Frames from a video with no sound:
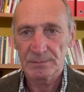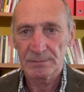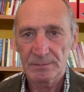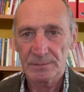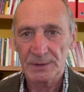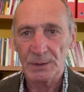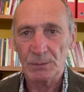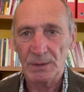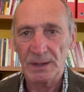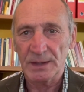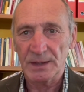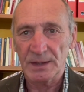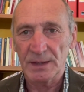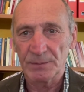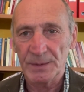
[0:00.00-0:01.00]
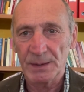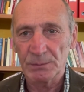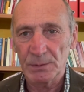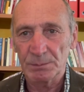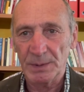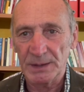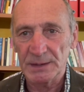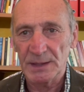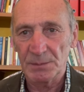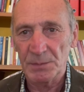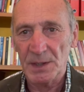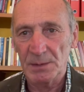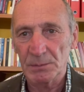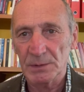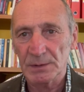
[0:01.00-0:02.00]
di quella che chiamiamo pandemia
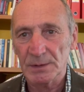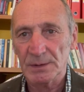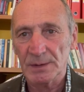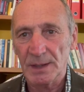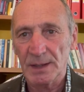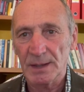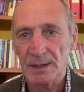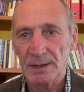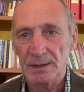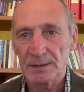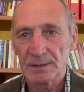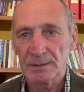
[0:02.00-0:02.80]
emozionale,